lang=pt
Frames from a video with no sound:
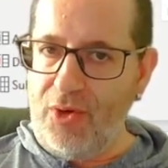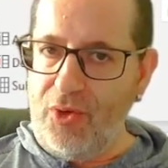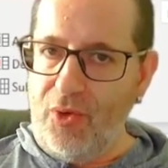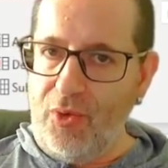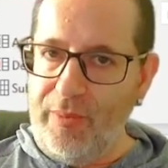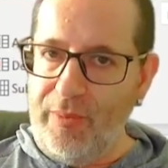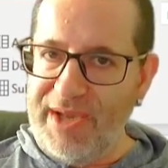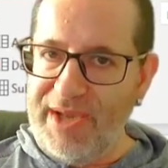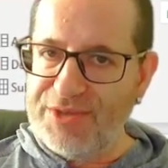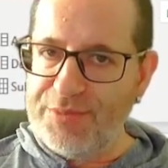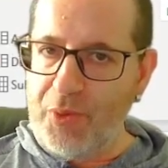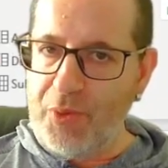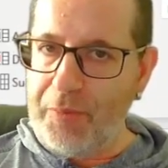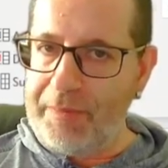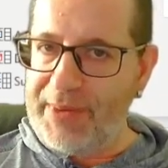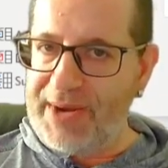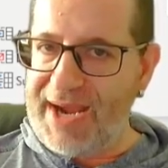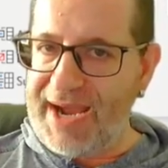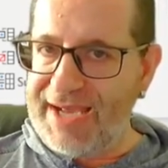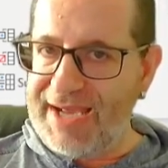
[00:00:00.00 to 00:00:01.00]
O mesmo
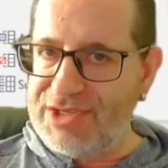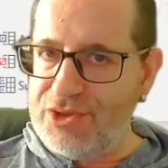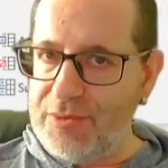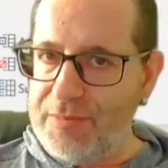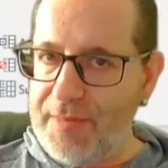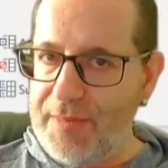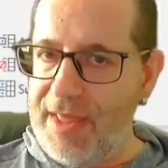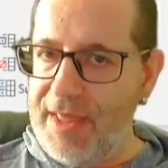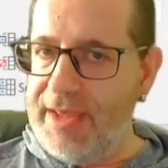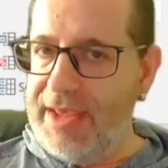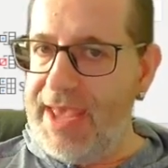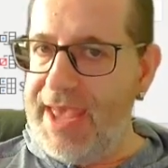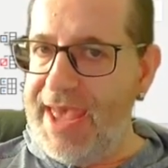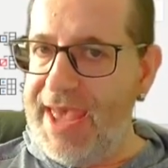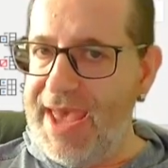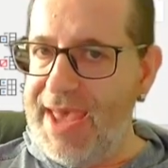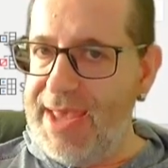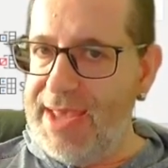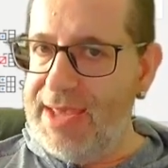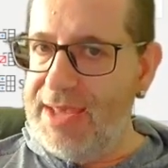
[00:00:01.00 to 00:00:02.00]
prazo
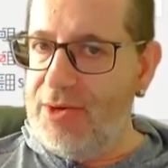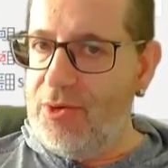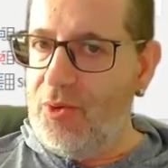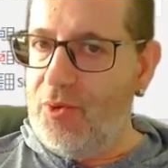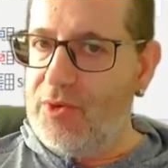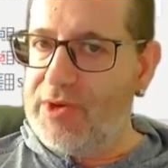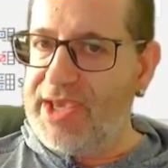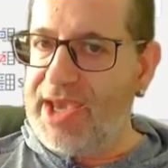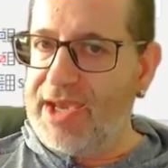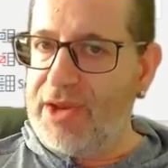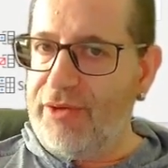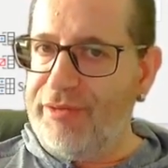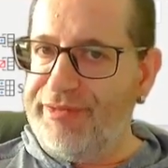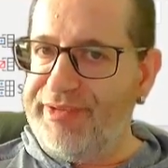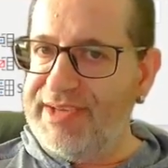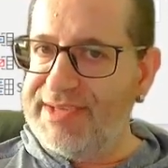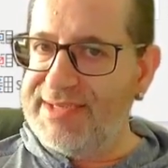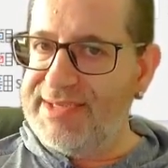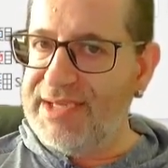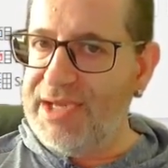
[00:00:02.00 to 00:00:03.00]
e o que, que eu
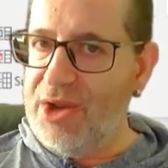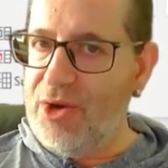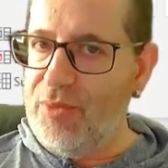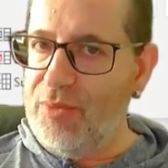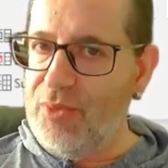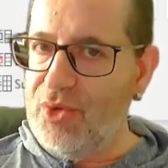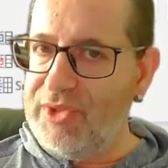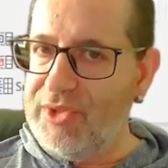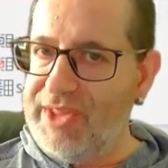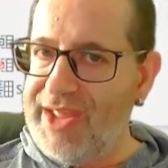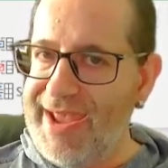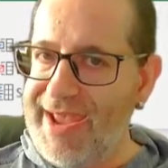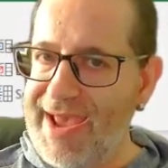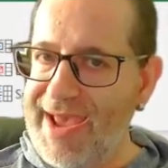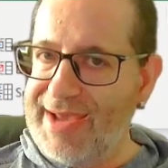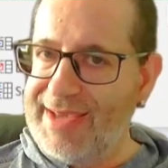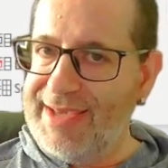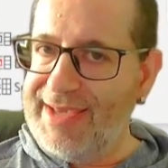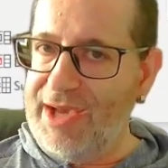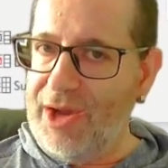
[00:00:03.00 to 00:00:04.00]
fiz? Eu mudei
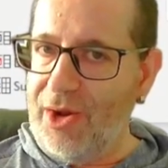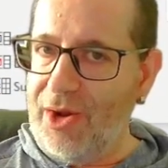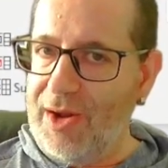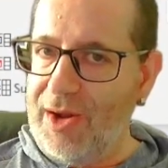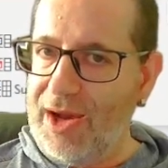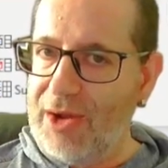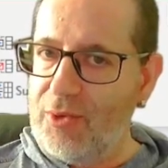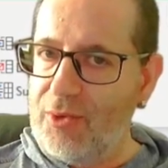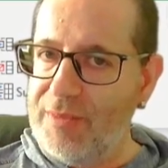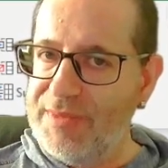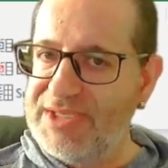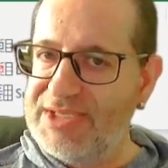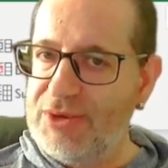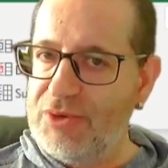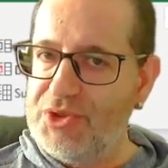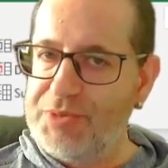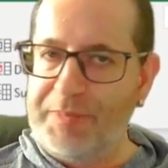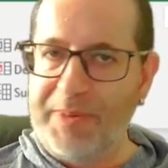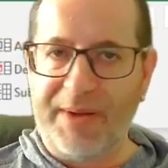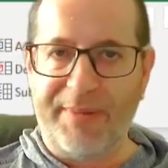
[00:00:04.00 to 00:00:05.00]
aqui ó, a
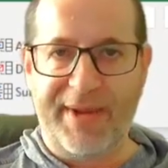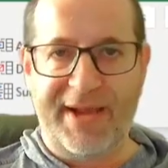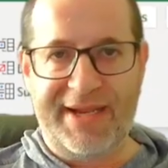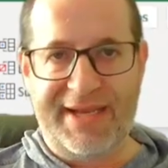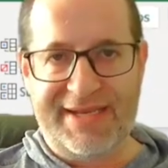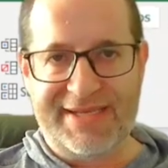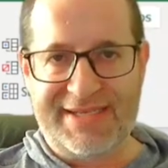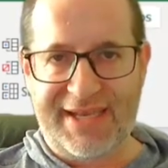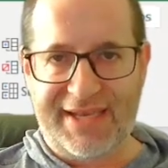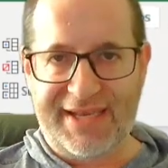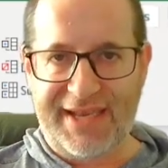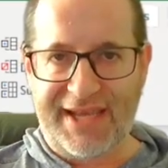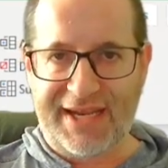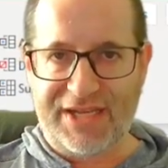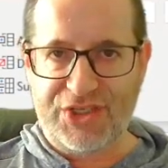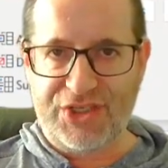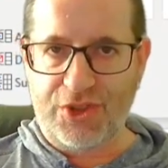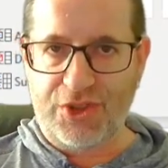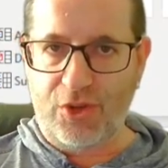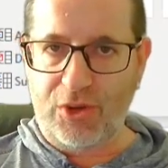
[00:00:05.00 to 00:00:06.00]
comissão de permanência, que
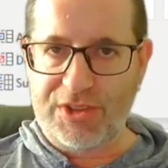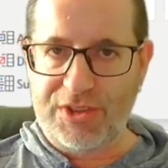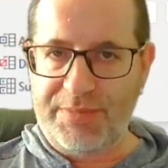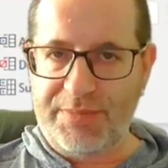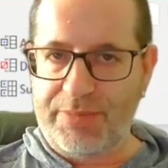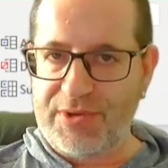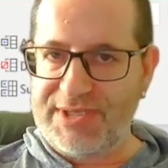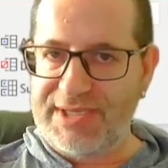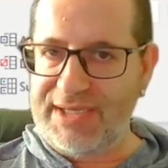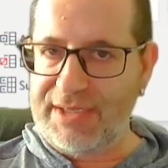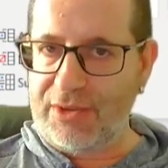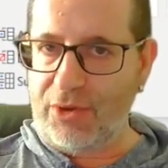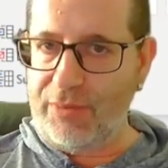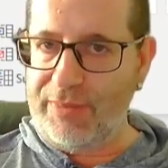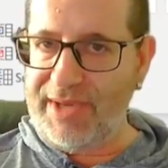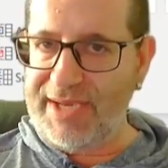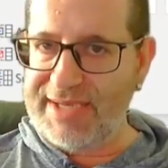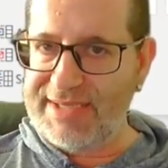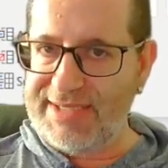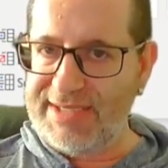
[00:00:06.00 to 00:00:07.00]
era de 12% ao
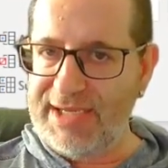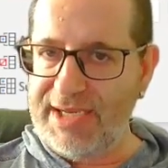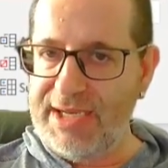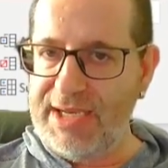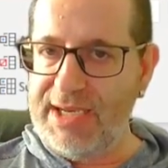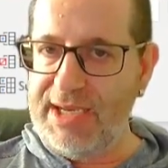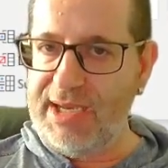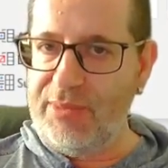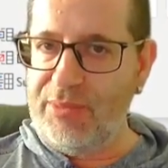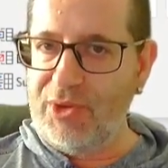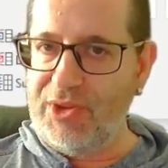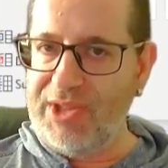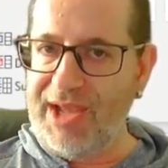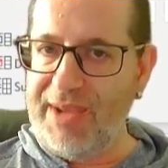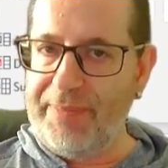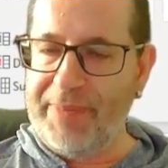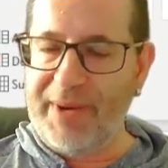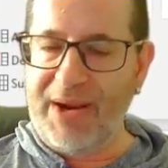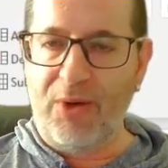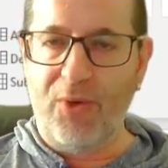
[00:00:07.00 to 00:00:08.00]
mês, eu
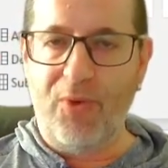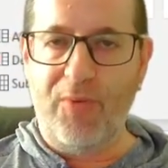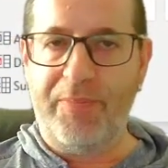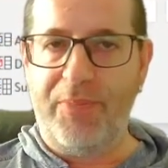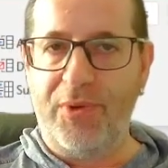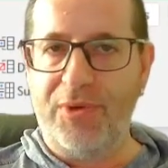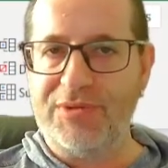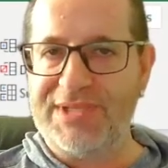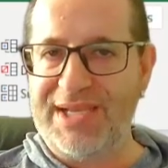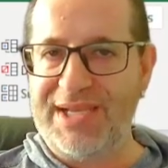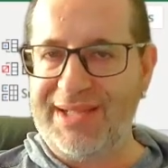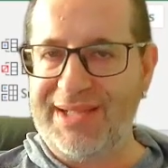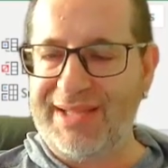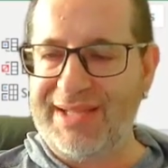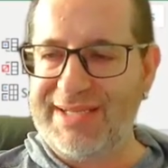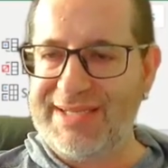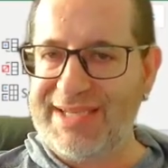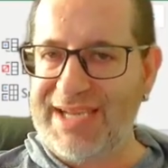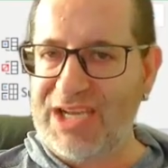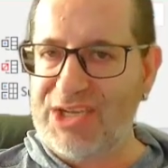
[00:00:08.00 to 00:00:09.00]
mudei para
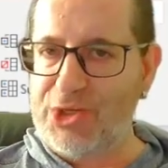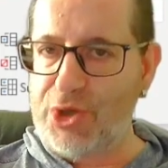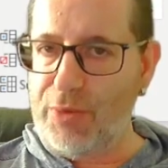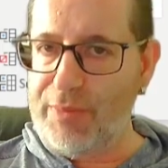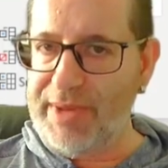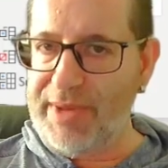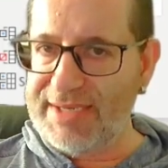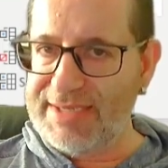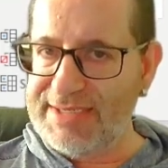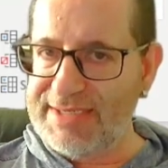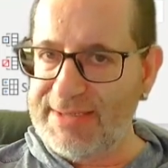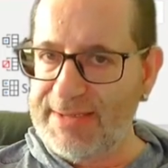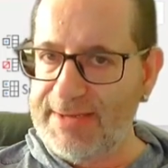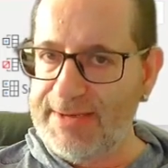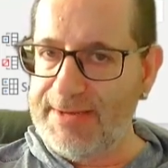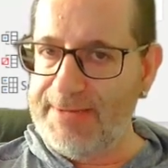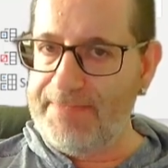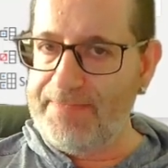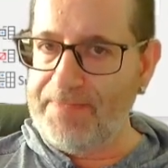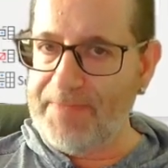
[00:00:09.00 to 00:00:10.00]
1,77% ao mês,
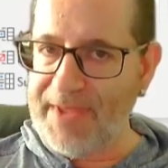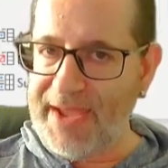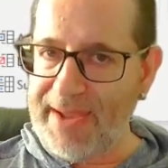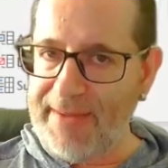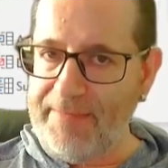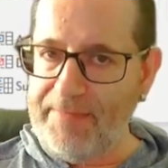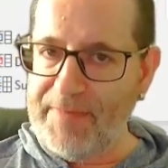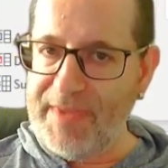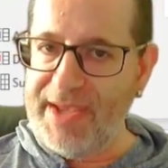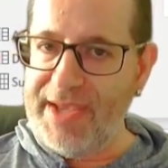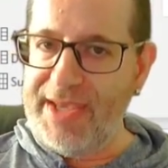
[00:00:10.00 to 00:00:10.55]
né?